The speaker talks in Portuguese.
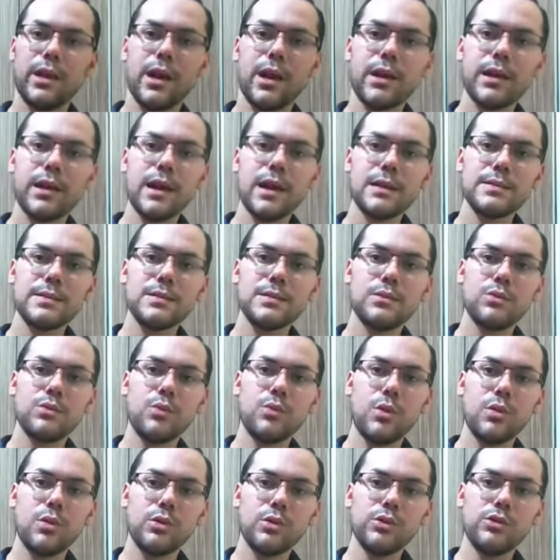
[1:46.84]
A Casa
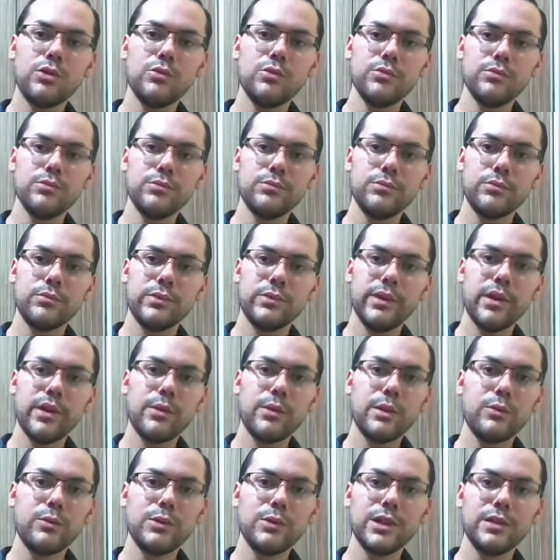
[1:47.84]
do Ódio, que
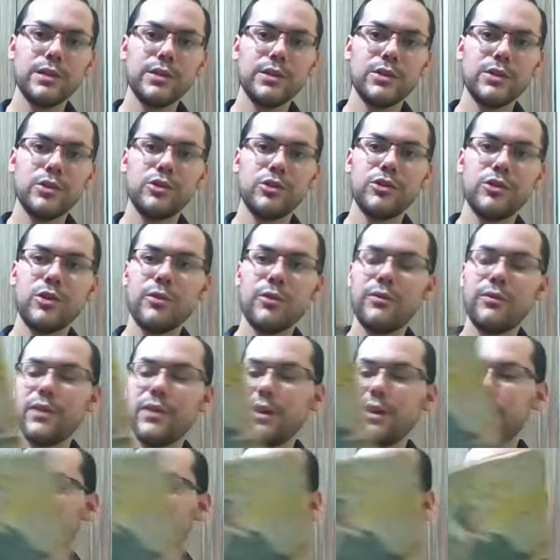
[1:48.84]
é uma coletânea de
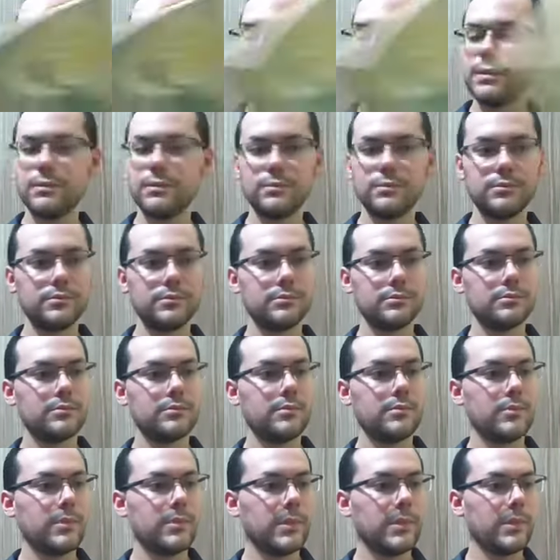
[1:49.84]
novelas.
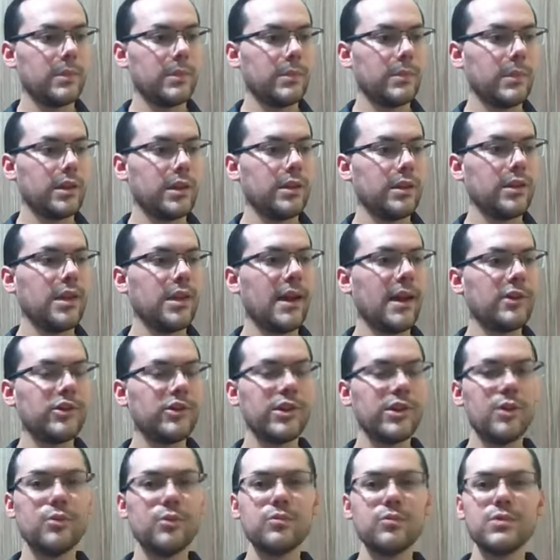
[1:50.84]
E acho
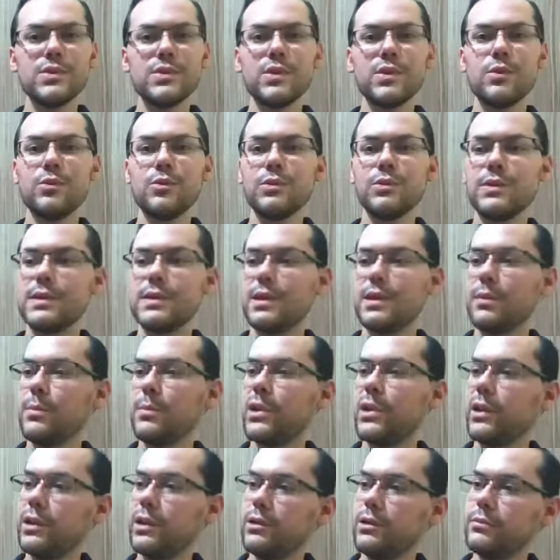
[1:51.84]
que alguns contos
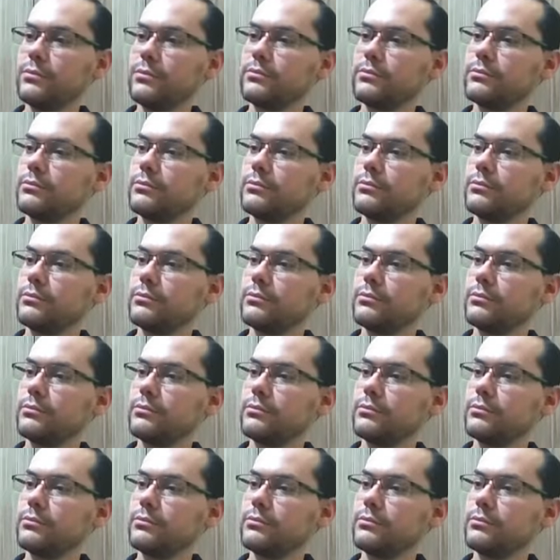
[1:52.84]
também.